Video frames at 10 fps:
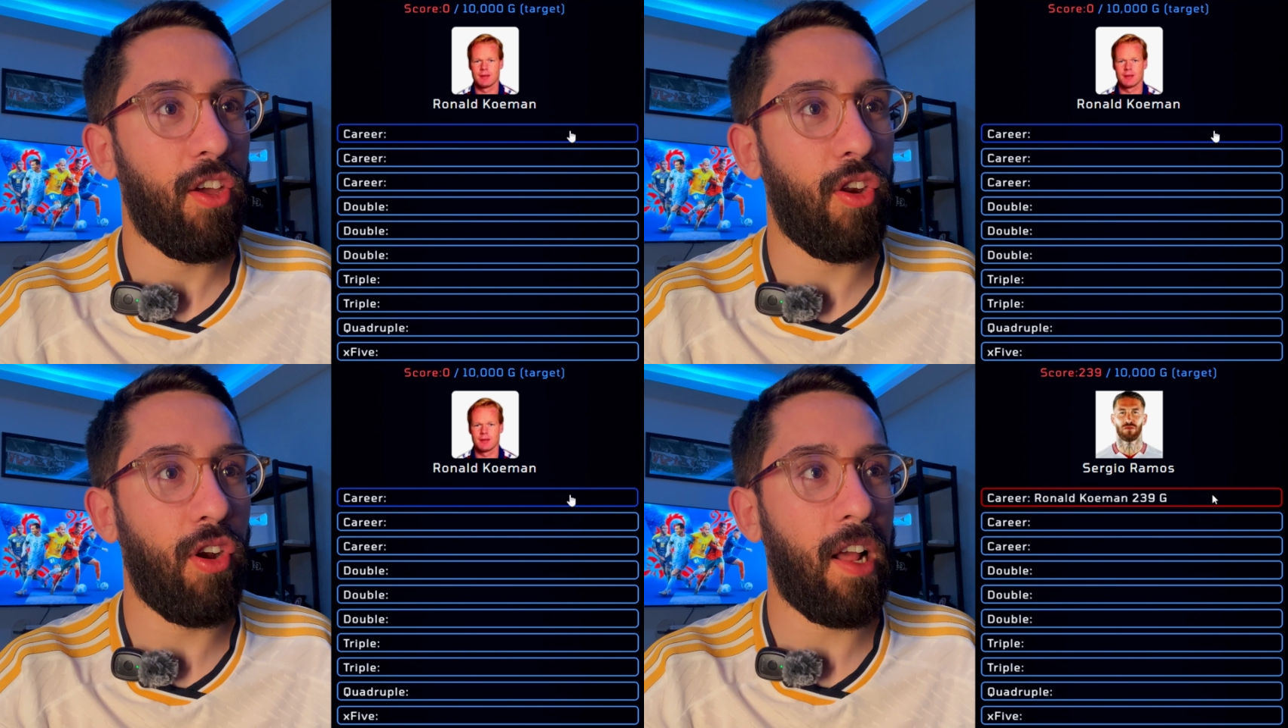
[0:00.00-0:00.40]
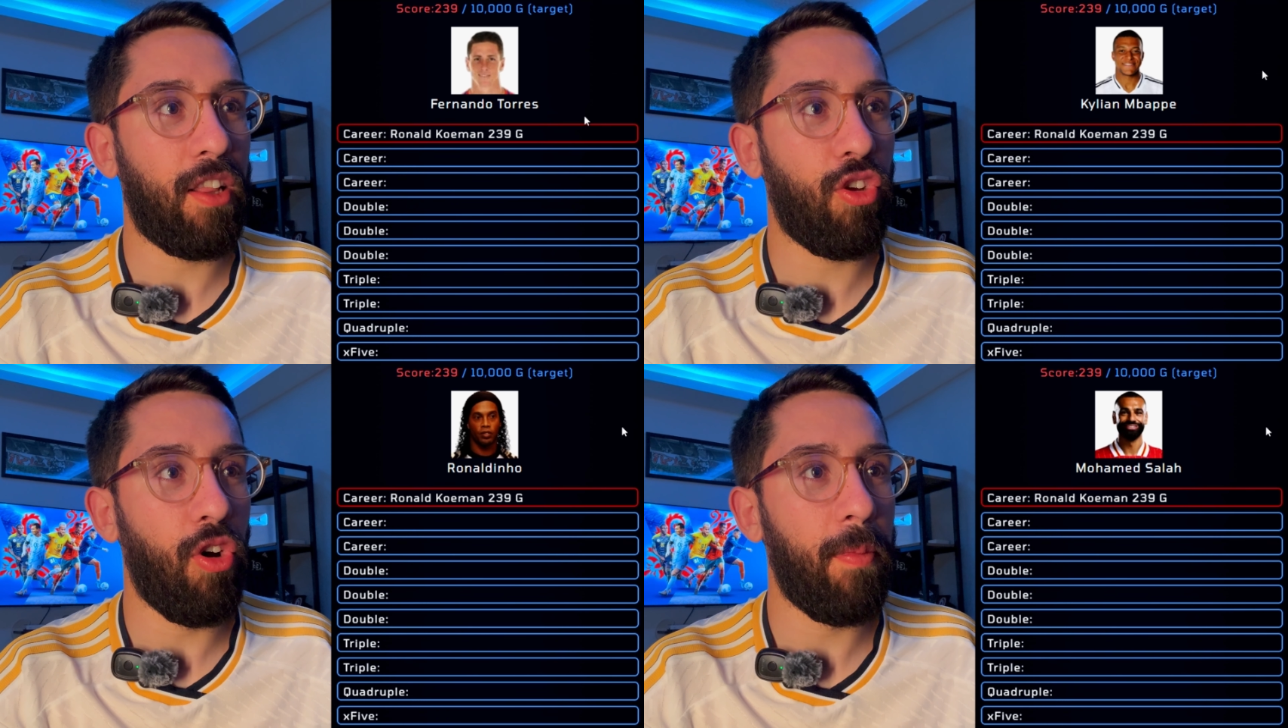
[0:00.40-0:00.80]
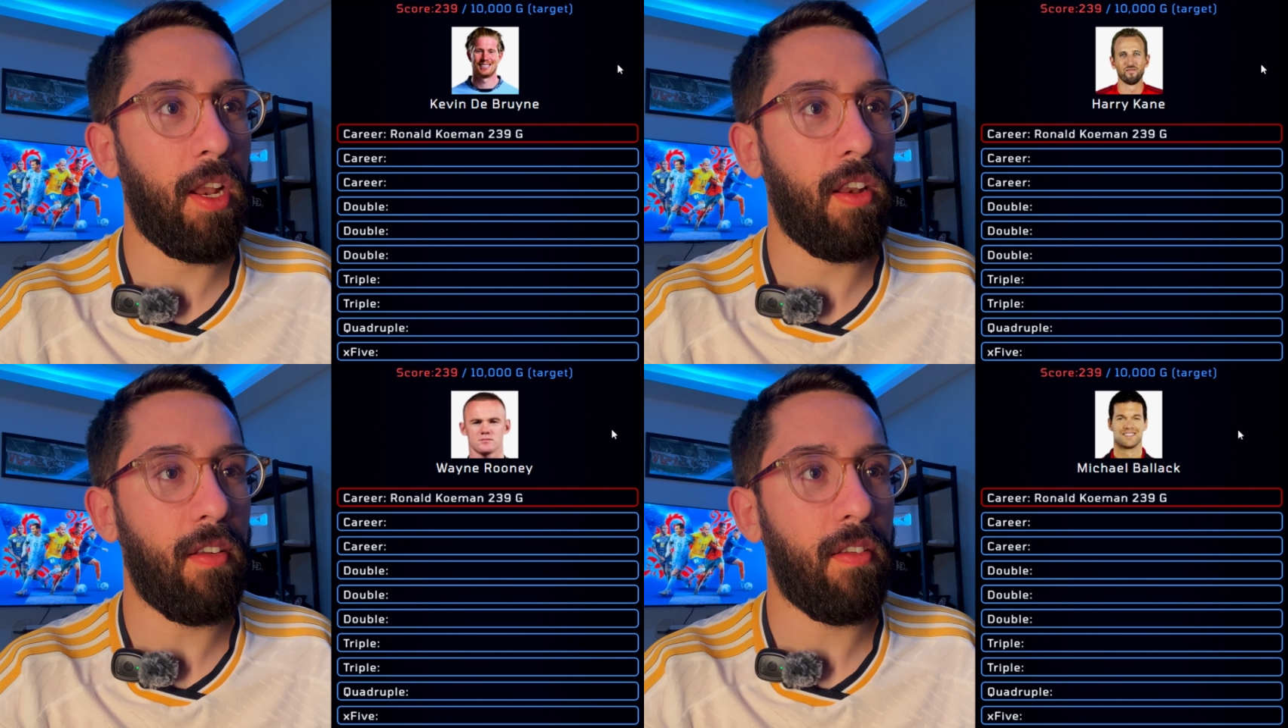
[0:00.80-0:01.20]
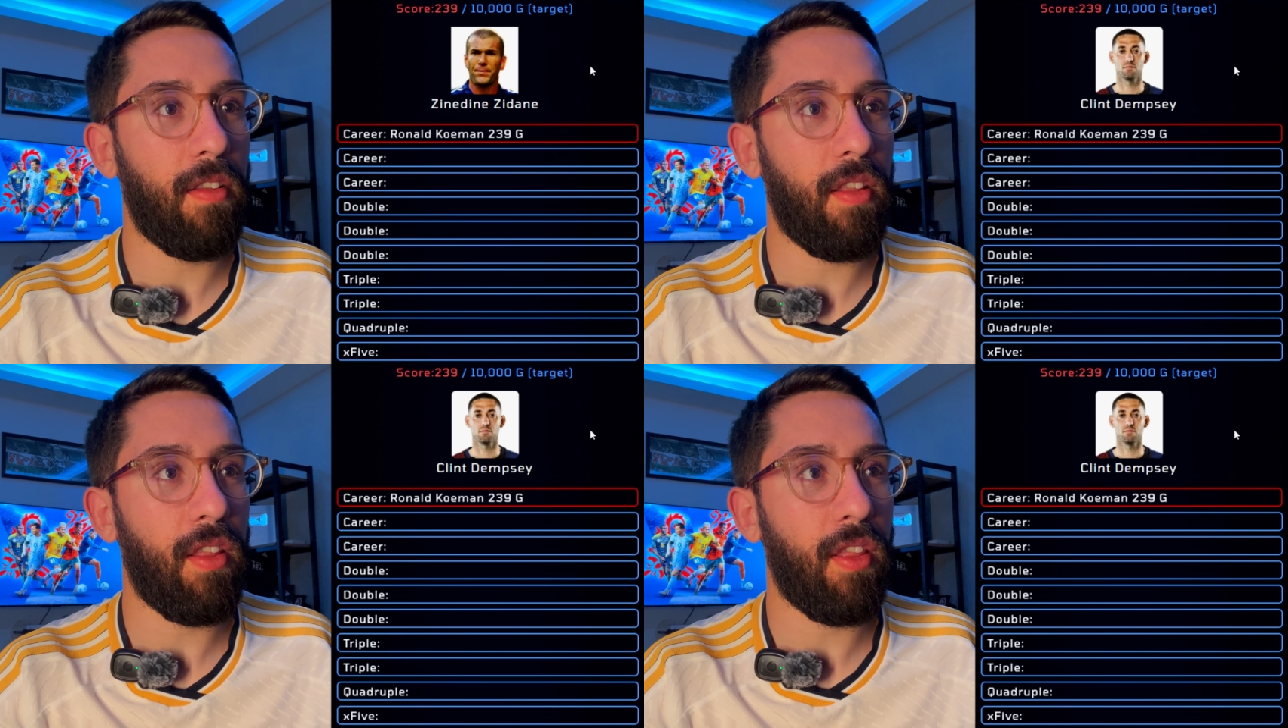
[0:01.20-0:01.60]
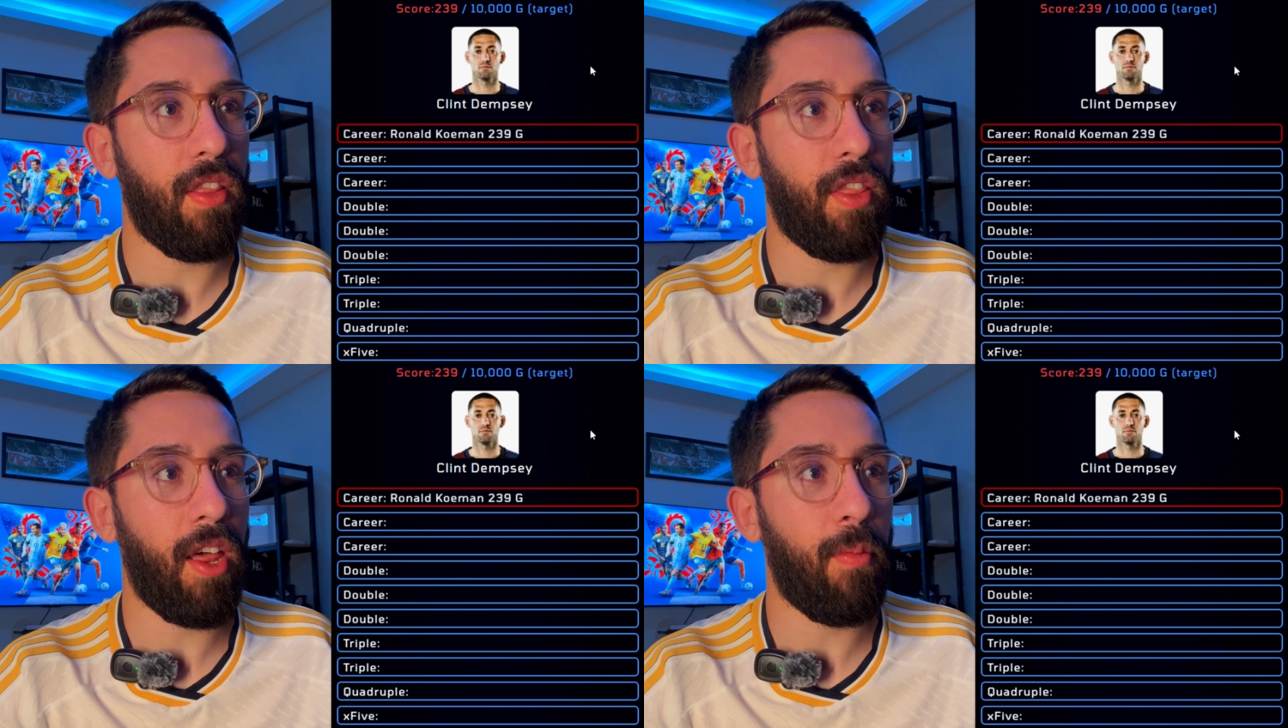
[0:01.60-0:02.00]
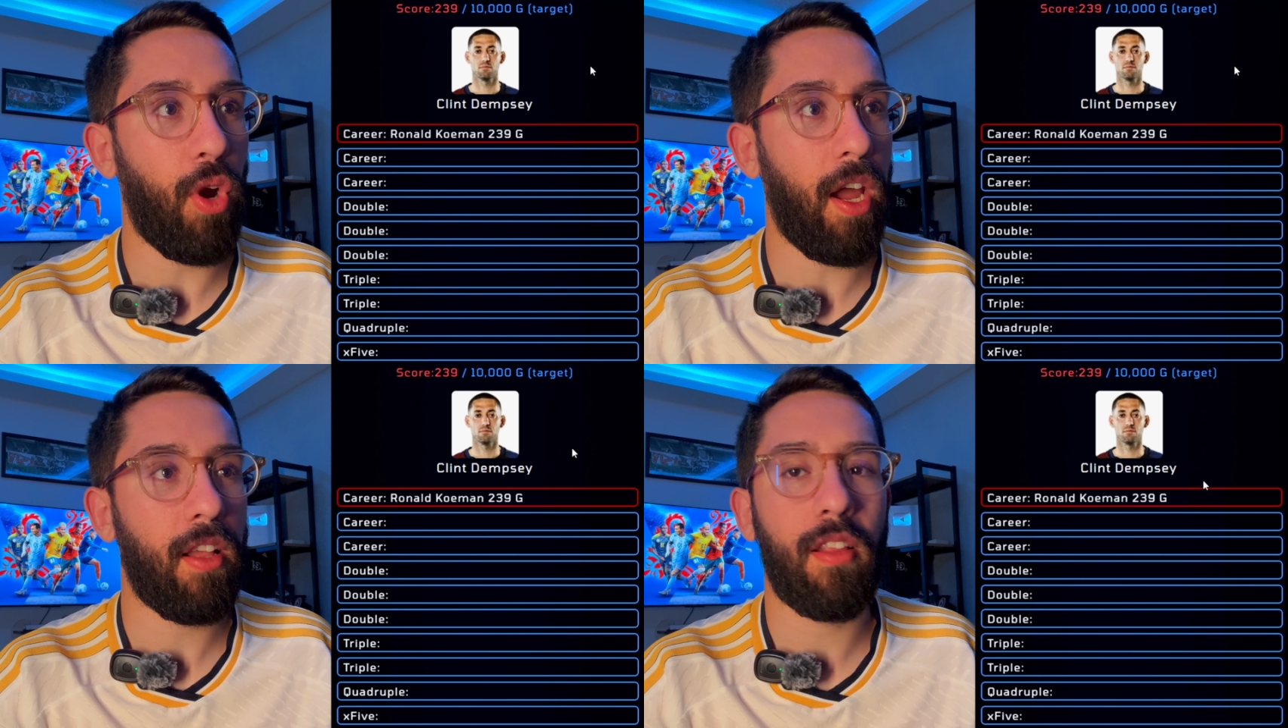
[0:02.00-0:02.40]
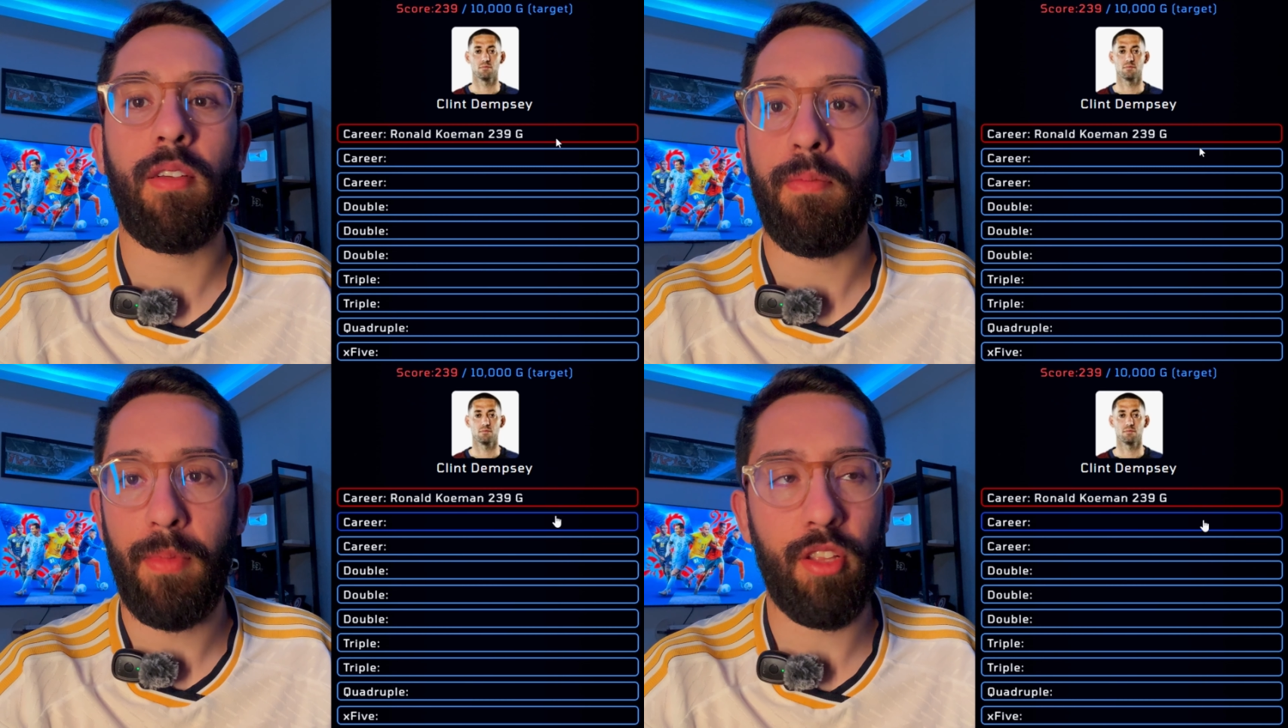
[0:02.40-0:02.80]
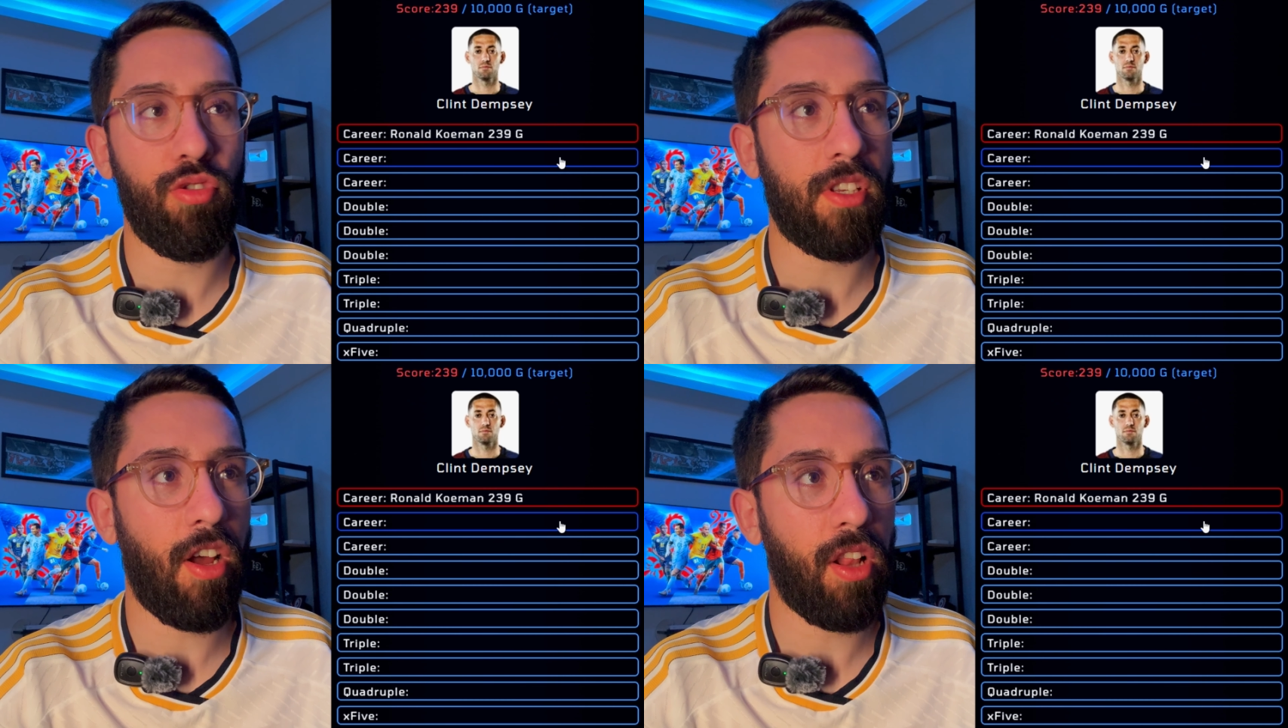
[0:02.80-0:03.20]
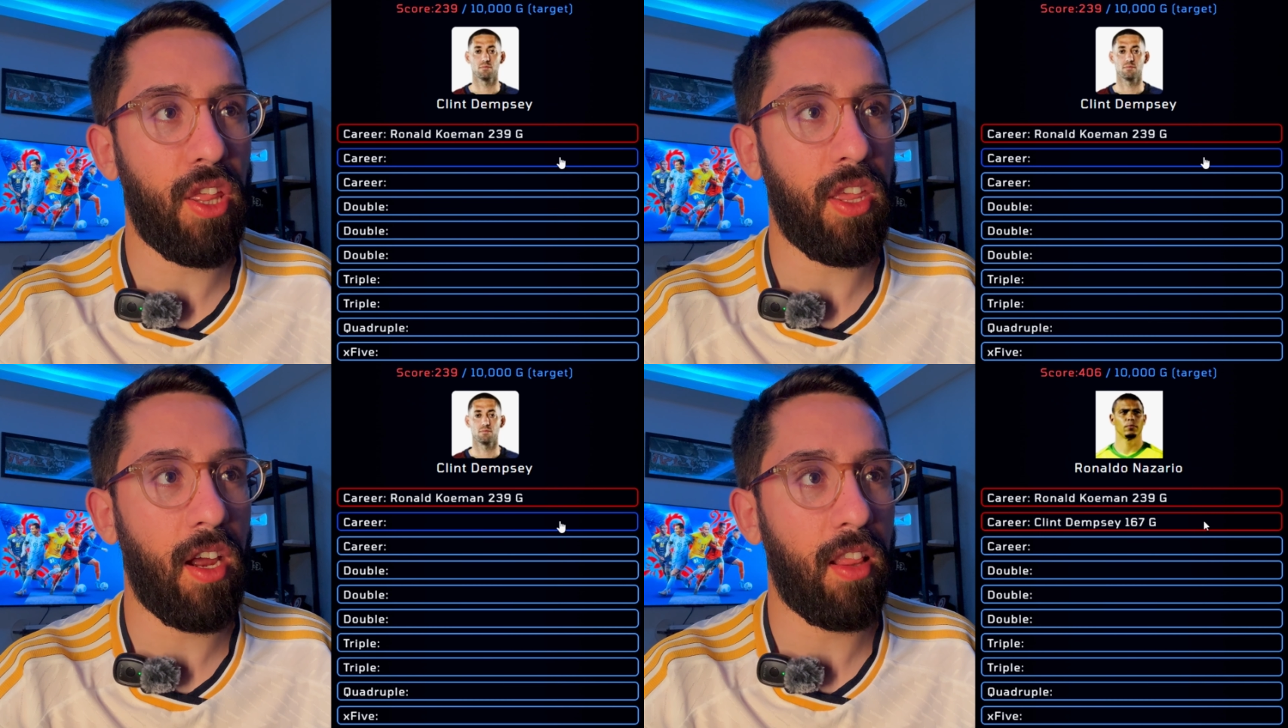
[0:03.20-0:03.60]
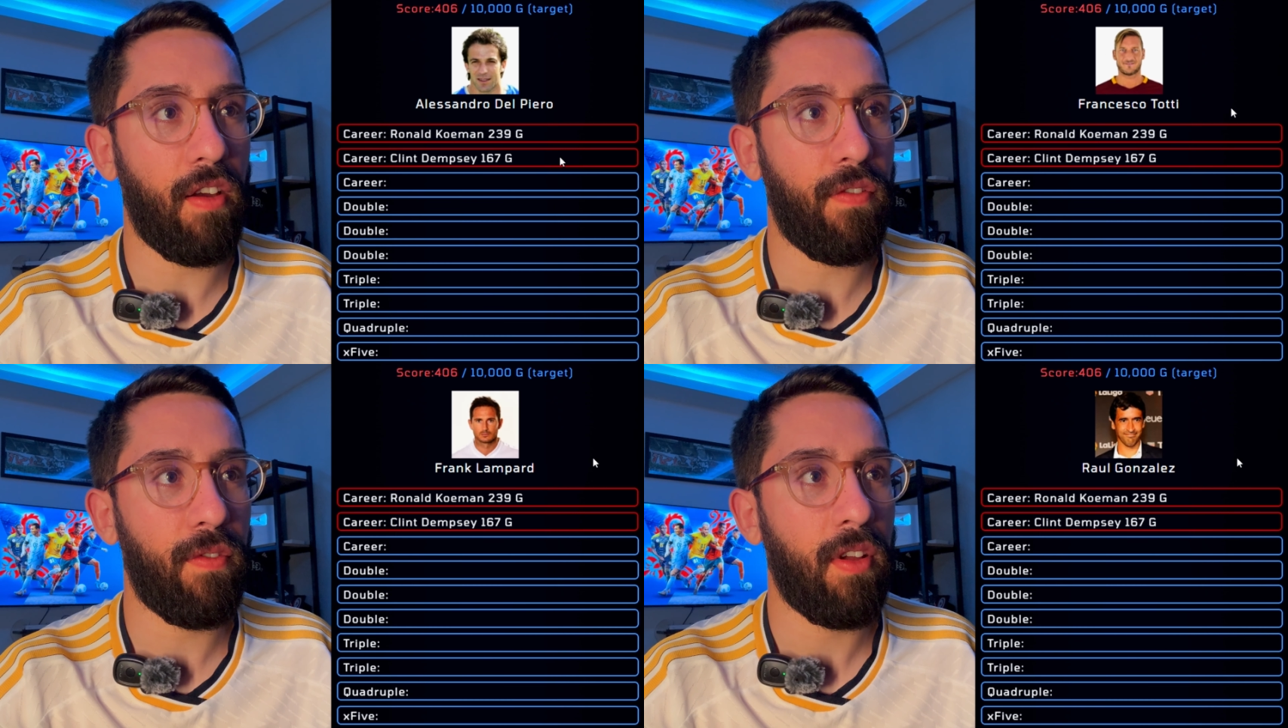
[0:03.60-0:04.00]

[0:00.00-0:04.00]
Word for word: رونالد كومن ضرب واحد 239 هدف